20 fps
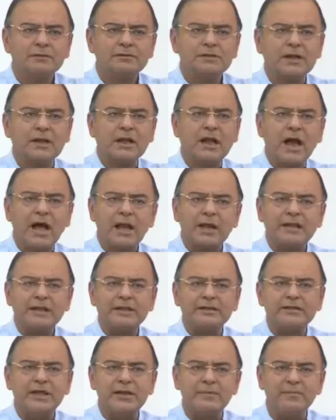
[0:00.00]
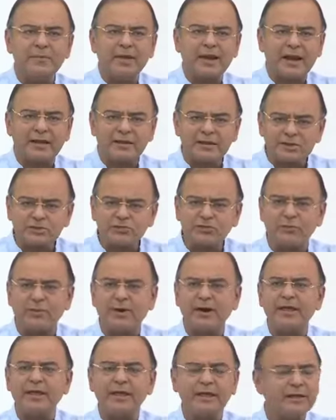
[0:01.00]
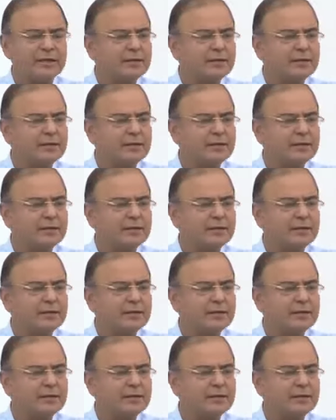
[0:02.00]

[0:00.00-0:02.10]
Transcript: सरकार की जेब में राजस्व बढ़े